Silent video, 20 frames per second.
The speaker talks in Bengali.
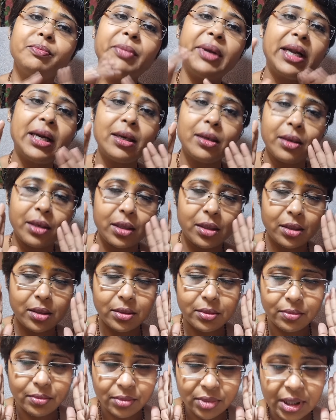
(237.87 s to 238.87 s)
বেল
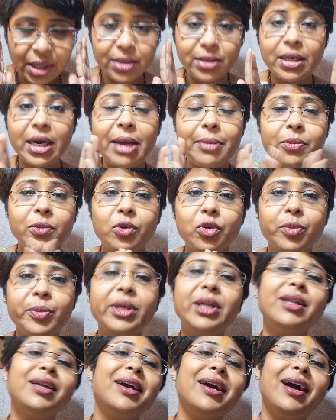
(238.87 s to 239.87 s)
সাবস্ক্রাইব
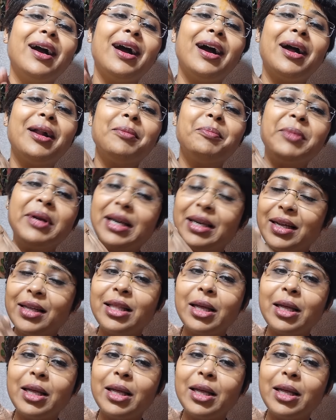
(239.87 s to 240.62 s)
করবেন আর বেলটা